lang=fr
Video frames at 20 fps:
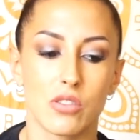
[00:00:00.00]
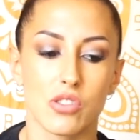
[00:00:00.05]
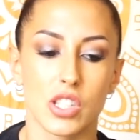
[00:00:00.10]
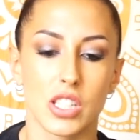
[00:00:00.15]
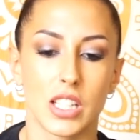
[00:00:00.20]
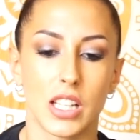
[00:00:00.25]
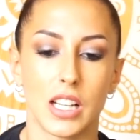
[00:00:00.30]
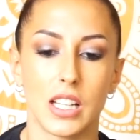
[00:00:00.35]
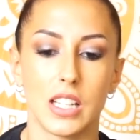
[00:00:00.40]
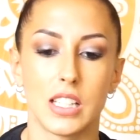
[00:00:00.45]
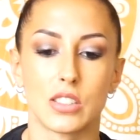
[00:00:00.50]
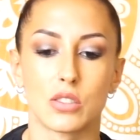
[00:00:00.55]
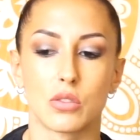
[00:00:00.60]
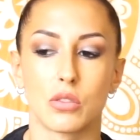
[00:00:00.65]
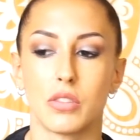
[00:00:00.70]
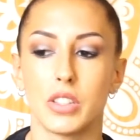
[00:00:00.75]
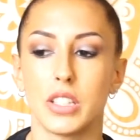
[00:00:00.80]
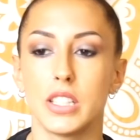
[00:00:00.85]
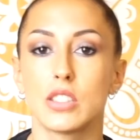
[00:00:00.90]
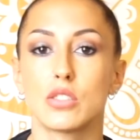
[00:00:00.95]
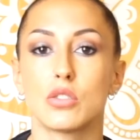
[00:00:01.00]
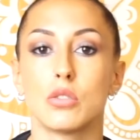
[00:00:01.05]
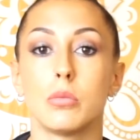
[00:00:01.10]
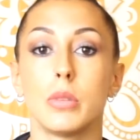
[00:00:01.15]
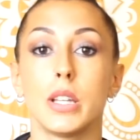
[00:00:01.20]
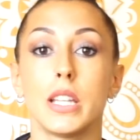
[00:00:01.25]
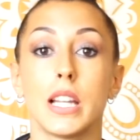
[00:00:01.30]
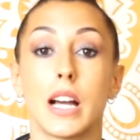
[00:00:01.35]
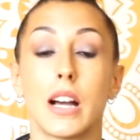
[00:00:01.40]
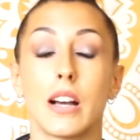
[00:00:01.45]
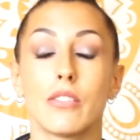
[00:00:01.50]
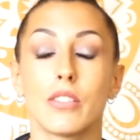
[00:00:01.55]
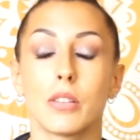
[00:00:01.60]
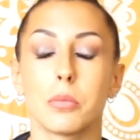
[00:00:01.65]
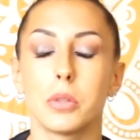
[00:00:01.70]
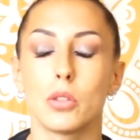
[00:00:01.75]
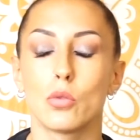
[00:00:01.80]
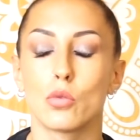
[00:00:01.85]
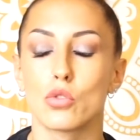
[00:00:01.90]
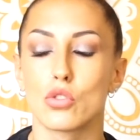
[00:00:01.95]
En général elles ont envoyé ce mail à 20
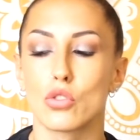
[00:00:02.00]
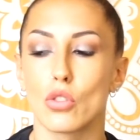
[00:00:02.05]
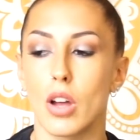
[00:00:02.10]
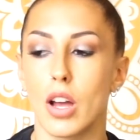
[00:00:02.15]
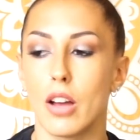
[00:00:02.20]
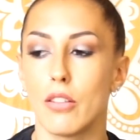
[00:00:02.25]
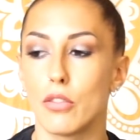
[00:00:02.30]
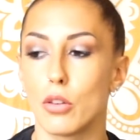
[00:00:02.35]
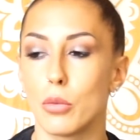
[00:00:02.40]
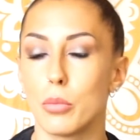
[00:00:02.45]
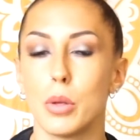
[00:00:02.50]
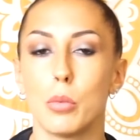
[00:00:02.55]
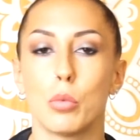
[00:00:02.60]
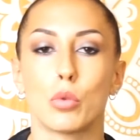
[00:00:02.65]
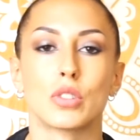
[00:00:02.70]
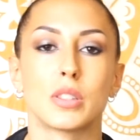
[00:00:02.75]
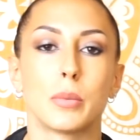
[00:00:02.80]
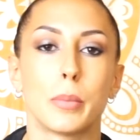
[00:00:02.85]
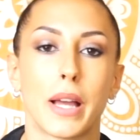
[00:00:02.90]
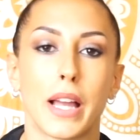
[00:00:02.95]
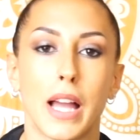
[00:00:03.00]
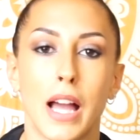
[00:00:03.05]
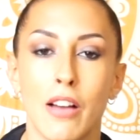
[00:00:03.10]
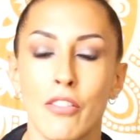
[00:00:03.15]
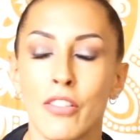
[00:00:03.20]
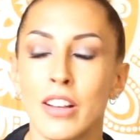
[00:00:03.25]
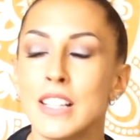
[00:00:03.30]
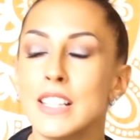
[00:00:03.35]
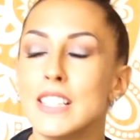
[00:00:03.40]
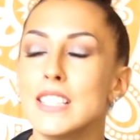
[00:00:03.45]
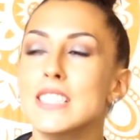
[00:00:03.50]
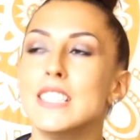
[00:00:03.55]
millions de gens avant mais bon c'est pas grave.